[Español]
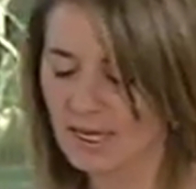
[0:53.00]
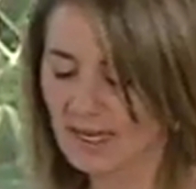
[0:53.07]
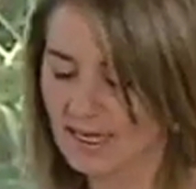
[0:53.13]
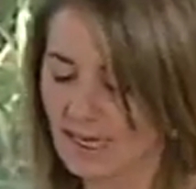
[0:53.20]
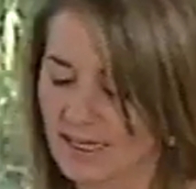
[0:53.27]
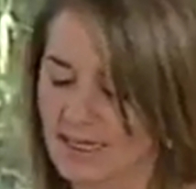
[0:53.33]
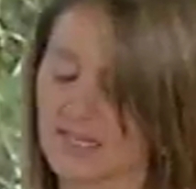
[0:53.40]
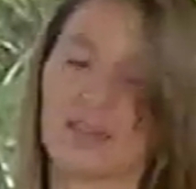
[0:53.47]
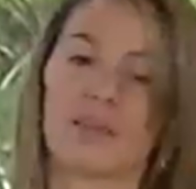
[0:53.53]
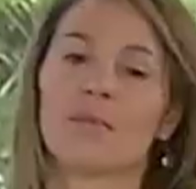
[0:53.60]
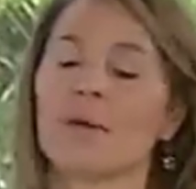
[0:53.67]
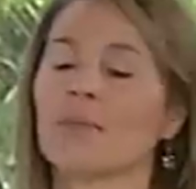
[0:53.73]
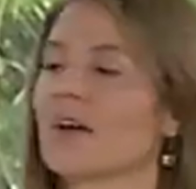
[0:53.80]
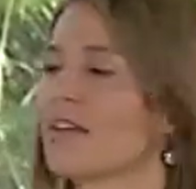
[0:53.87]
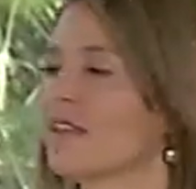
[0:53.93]
Cáncer de
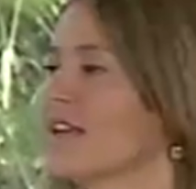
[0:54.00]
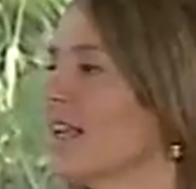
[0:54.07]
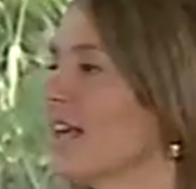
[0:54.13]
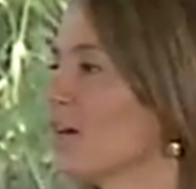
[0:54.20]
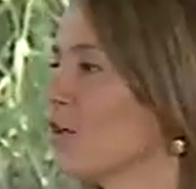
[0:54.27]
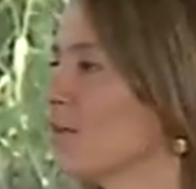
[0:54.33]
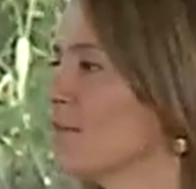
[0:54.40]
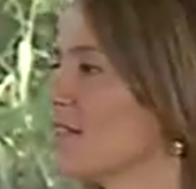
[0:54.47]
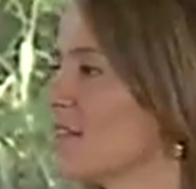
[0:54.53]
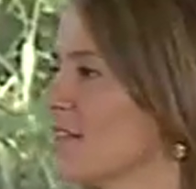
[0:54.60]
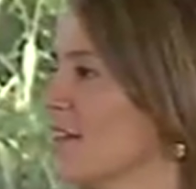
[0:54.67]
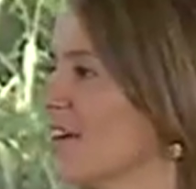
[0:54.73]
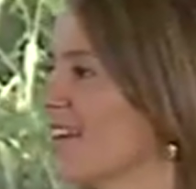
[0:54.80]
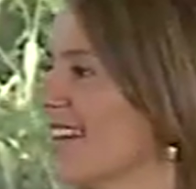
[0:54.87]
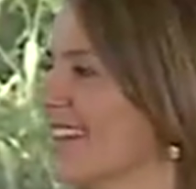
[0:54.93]
Mama de la
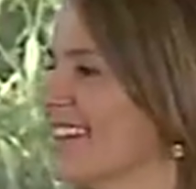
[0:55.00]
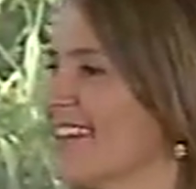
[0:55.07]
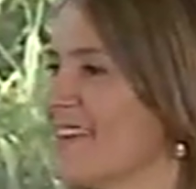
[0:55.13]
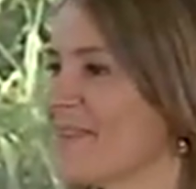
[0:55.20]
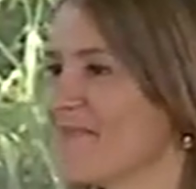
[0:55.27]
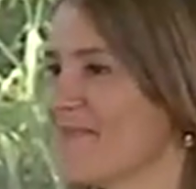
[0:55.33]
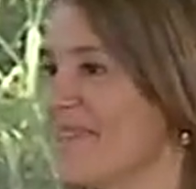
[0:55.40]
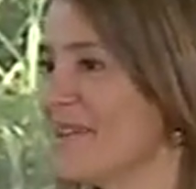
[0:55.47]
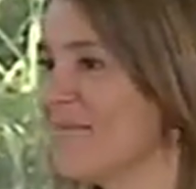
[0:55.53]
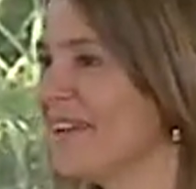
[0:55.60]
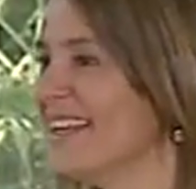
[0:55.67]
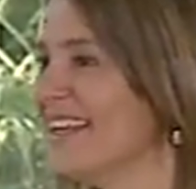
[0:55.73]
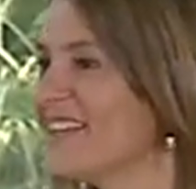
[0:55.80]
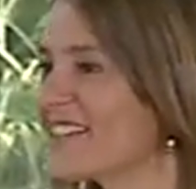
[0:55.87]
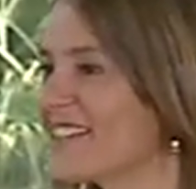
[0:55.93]
Comisión.
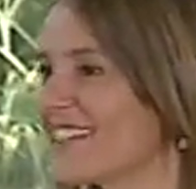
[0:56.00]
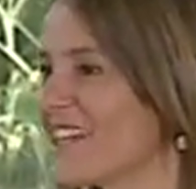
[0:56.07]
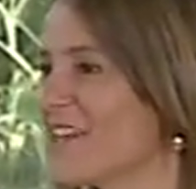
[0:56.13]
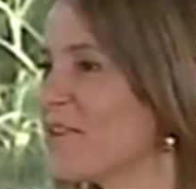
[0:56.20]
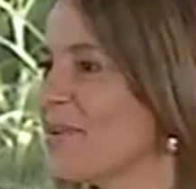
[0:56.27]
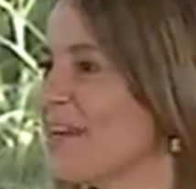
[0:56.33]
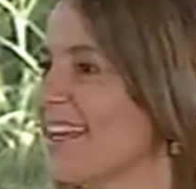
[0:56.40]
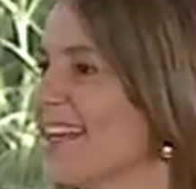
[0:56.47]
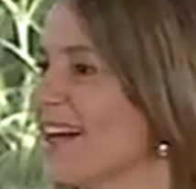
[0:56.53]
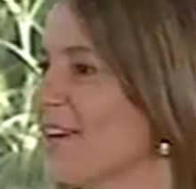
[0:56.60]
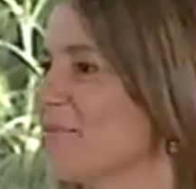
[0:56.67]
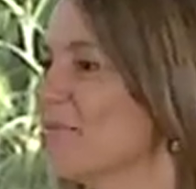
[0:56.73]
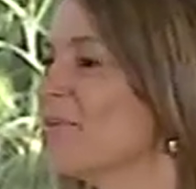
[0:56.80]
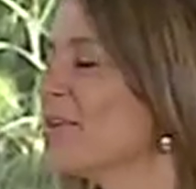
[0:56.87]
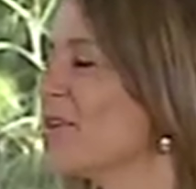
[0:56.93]
Bienvenidos y ya los
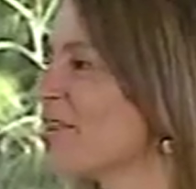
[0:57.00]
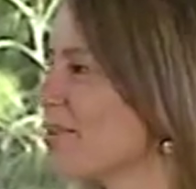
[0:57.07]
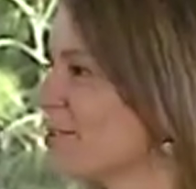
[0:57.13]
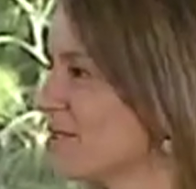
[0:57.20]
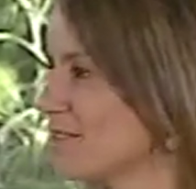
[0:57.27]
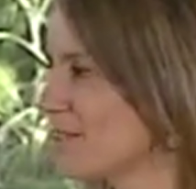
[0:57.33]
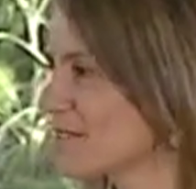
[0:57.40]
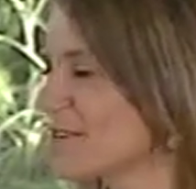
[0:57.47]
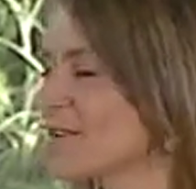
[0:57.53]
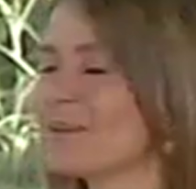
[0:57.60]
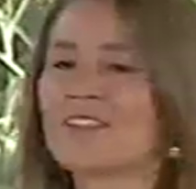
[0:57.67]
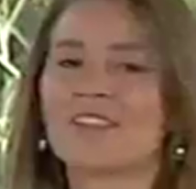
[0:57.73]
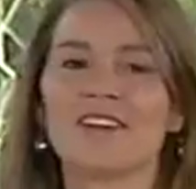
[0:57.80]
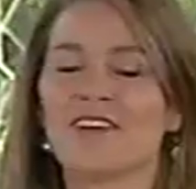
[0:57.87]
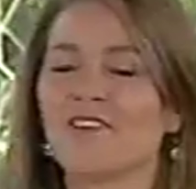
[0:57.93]
veía muy orgullosos
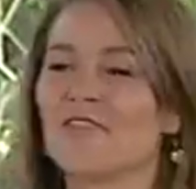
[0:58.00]
viendo las